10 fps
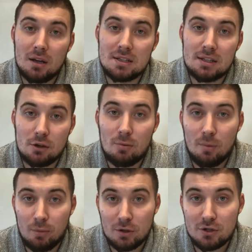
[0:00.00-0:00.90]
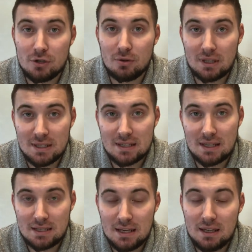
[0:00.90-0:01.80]
целиком и полностью этой
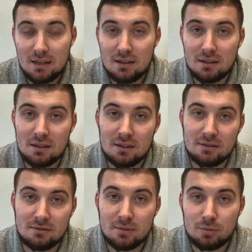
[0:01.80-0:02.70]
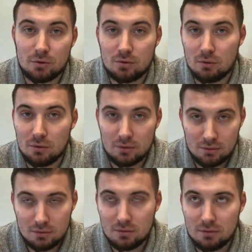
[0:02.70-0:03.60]
статье и выпуску,
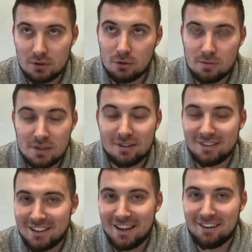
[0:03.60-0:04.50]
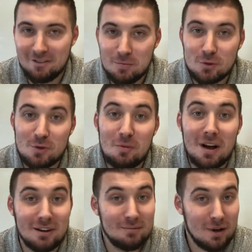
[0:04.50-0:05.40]
ну, и, собственно, да, выпуску
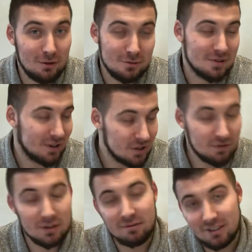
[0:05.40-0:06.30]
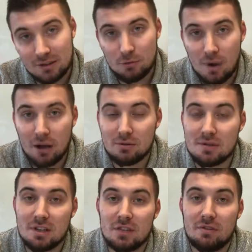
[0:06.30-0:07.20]
Маркуса Решфорда, выходу
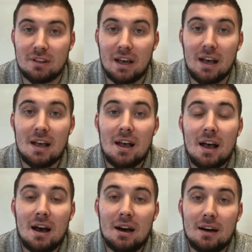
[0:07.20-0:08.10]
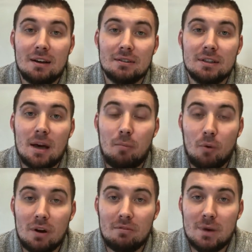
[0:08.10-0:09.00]
Маркуса Решфорда на
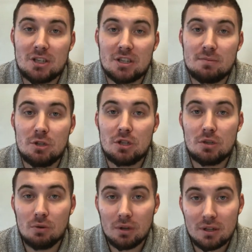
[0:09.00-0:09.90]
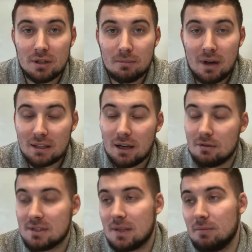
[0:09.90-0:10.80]
поле в матче с Меди Митьюландом, когда
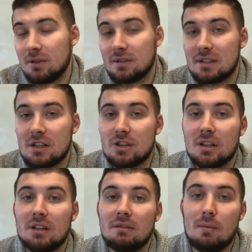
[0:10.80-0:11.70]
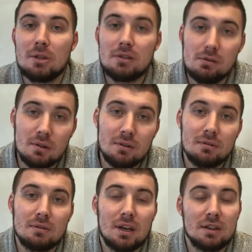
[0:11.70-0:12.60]
он забил сначала два
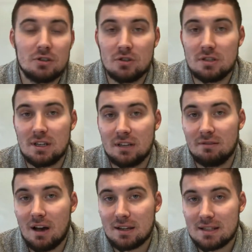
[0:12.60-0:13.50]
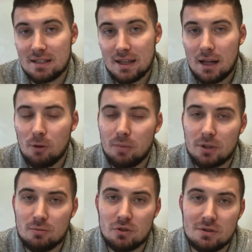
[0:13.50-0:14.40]
Митьюланда, на этой же неделе два Арсеналу,
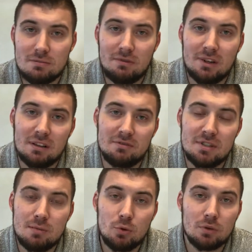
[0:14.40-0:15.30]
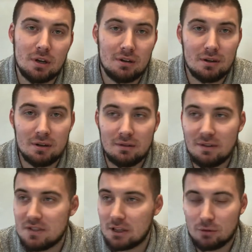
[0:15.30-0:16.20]
потом еще забывал в дебютах э,
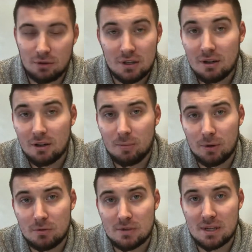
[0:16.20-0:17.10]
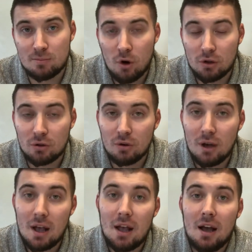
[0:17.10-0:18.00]
во всех турнирах, плюс за сборную.
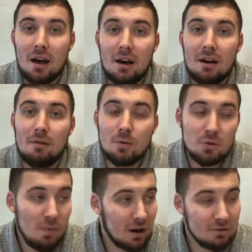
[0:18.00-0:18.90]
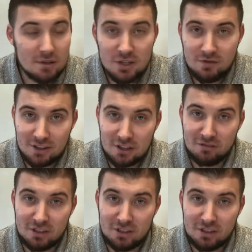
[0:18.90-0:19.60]
А, в общем, Маркус Решфорд это